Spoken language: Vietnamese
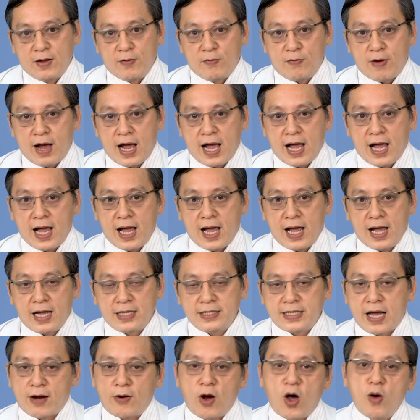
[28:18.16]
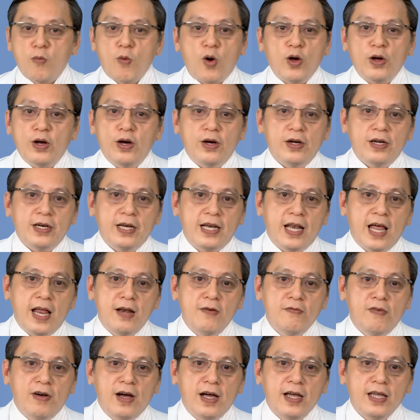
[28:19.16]
và chào đón mọi người
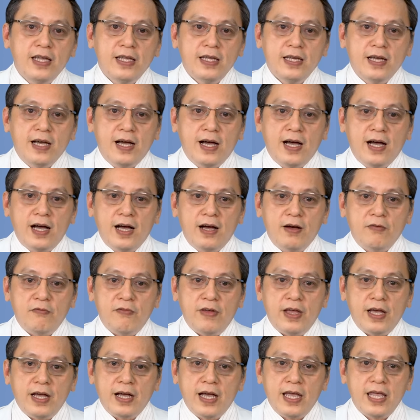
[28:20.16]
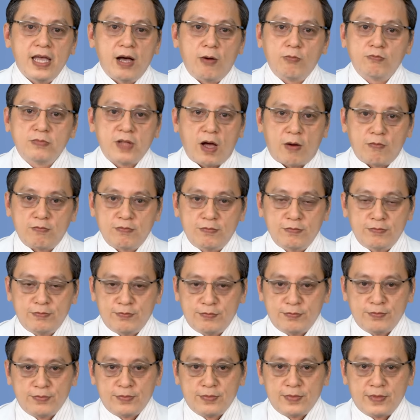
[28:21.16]
đến với à, viện y học tộc
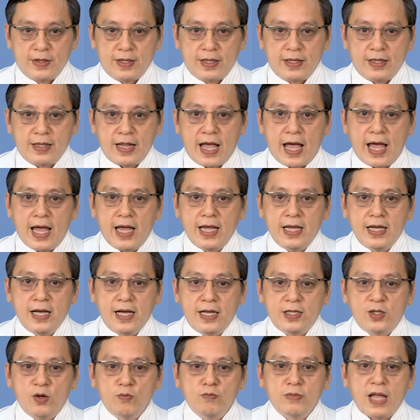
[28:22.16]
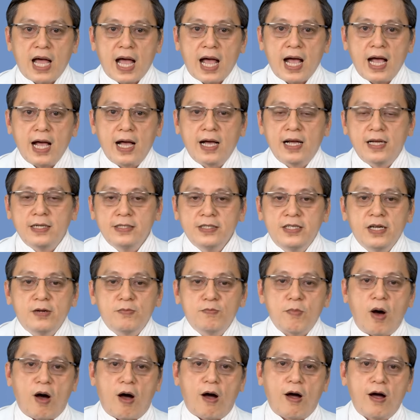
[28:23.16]
để à, chúng ta dứt
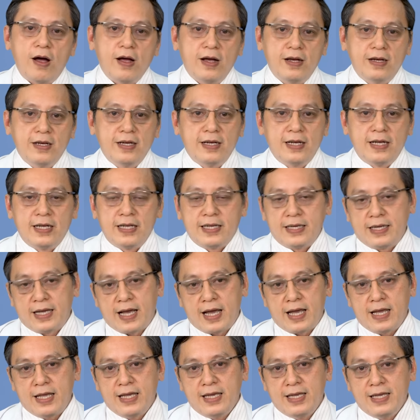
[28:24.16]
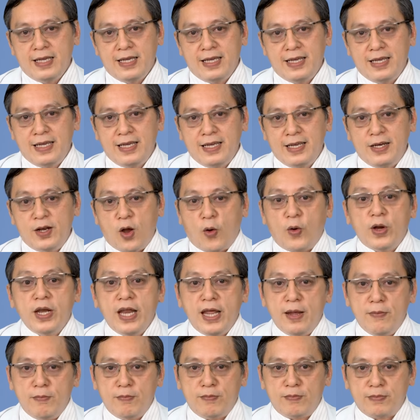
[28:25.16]
bỏ cái nỗi
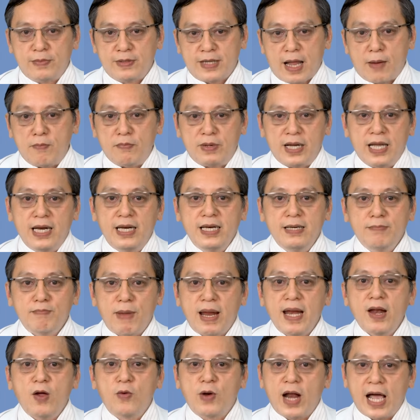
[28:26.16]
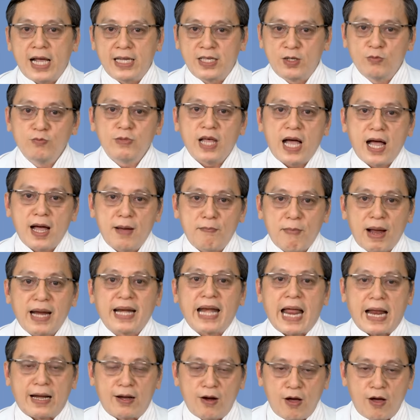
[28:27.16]
niềm thầm kín bấy lâu nay chúng ta mang nặng